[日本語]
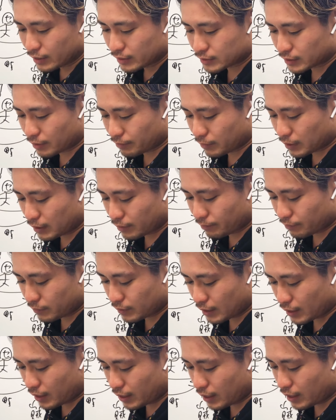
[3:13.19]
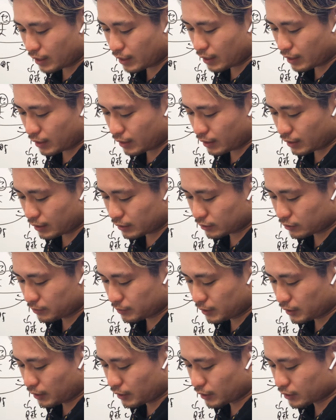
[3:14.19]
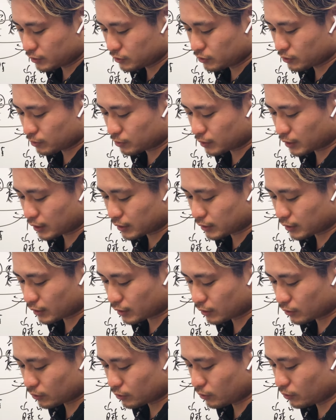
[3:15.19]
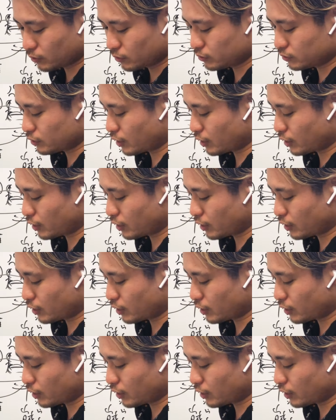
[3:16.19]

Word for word: 3番。で、えっ、と、3日間猶予もらったけど、